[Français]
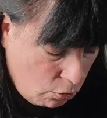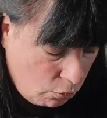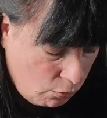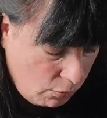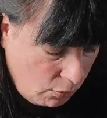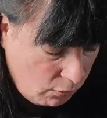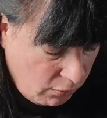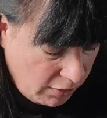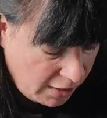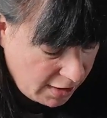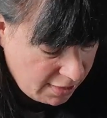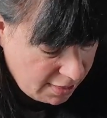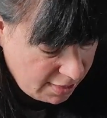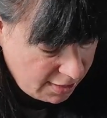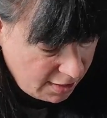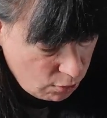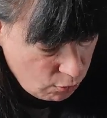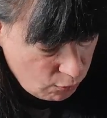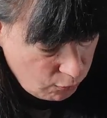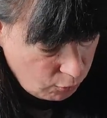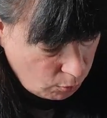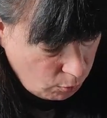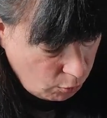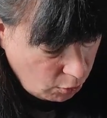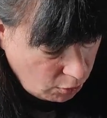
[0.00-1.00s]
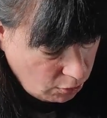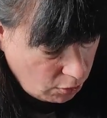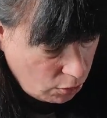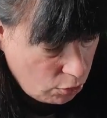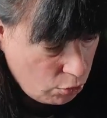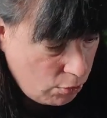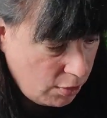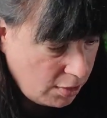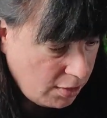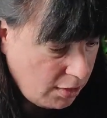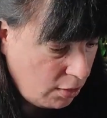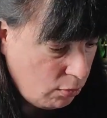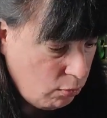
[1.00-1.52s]
Je vais ouvrir ça, je vous montre. Je
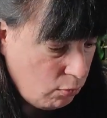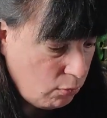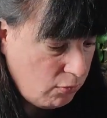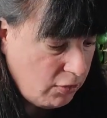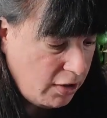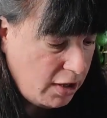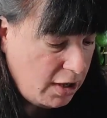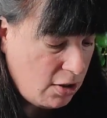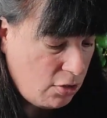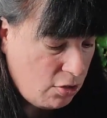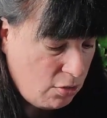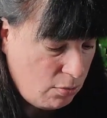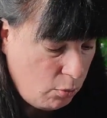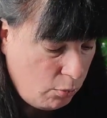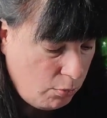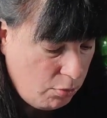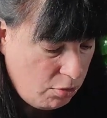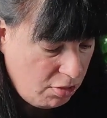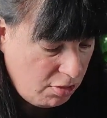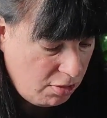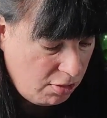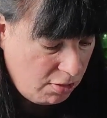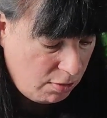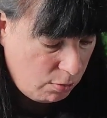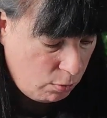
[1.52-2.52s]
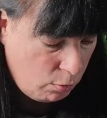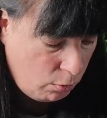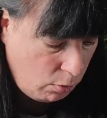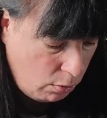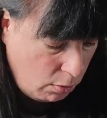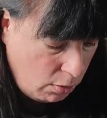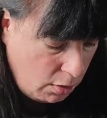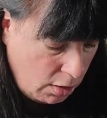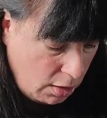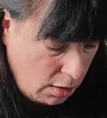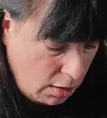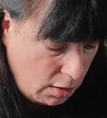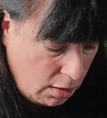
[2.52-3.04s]
suis en train d'ouvrir, là, j'ai mon petit ciseau.
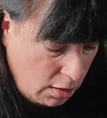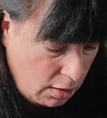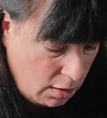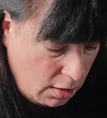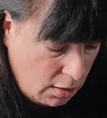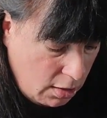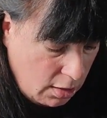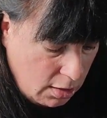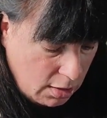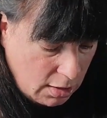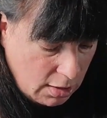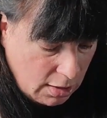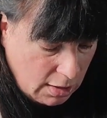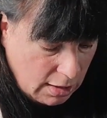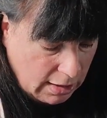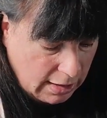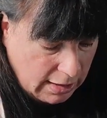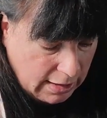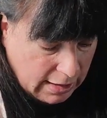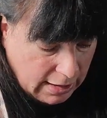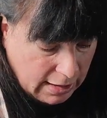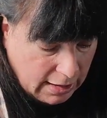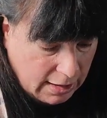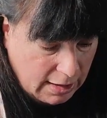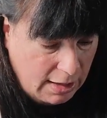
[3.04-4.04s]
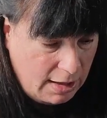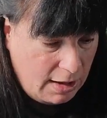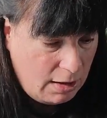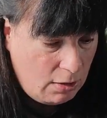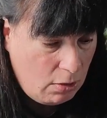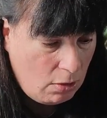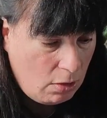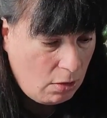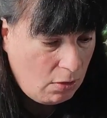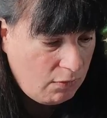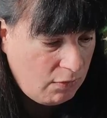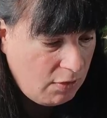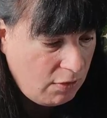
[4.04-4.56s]

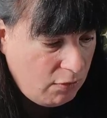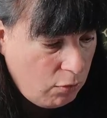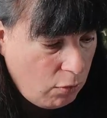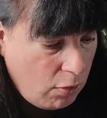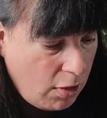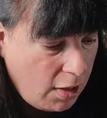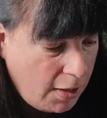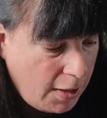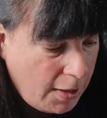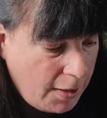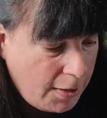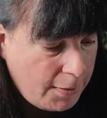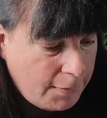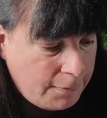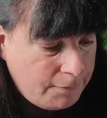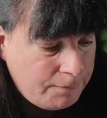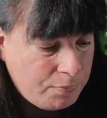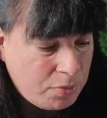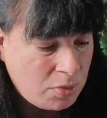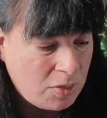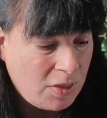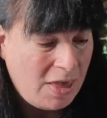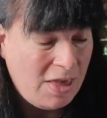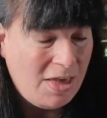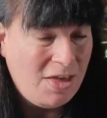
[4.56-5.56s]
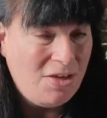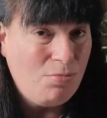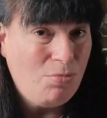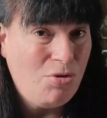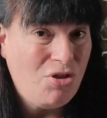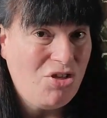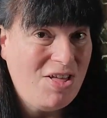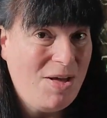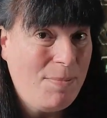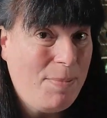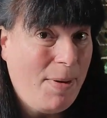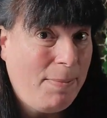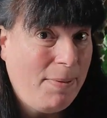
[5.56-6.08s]
Alors, on va voir. Mais
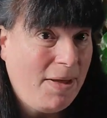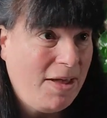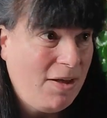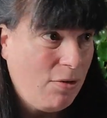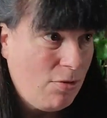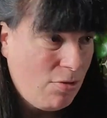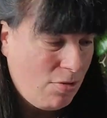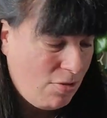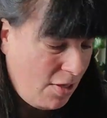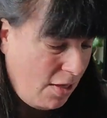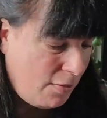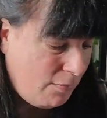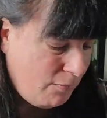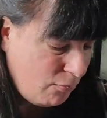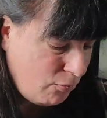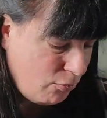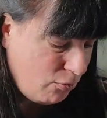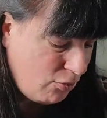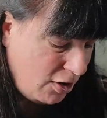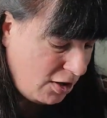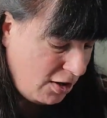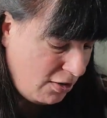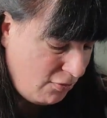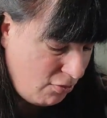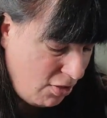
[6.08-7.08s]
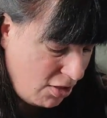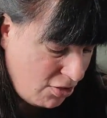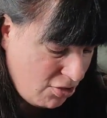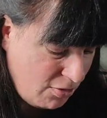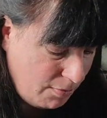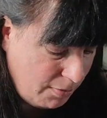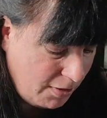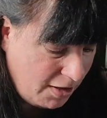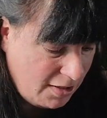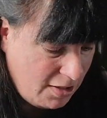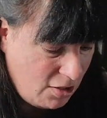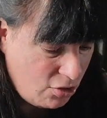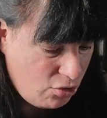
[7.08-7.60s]
je n'ai pas pris que ça. Vous allez voir,
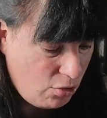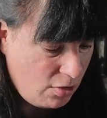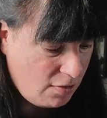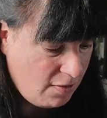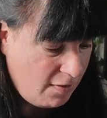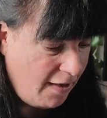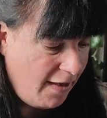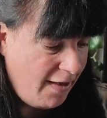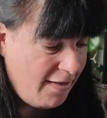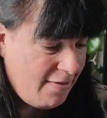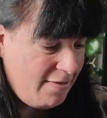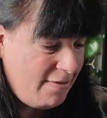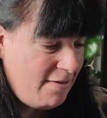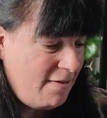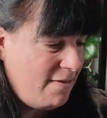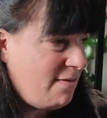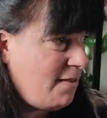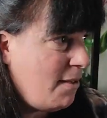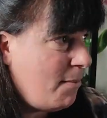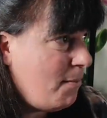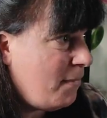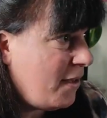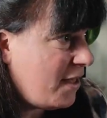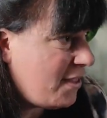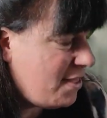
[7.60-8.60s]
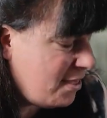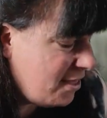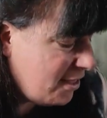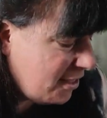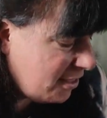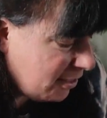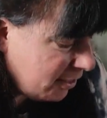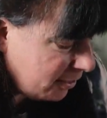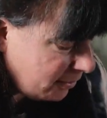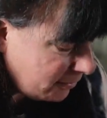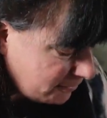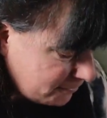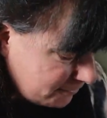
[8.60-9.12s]
c'était des choses assez
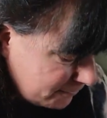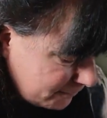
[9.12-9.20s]
sympathiques.